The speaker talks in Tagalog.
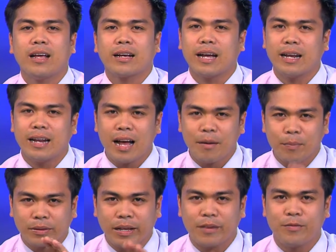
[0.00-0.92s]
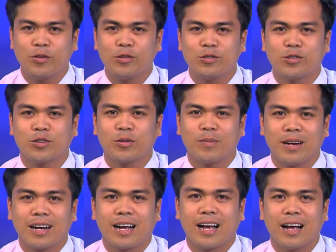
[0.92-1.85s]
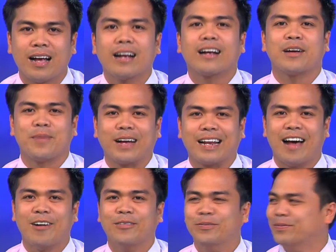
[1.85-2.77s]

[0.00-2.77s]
kay naa patay future mga kapaglaong.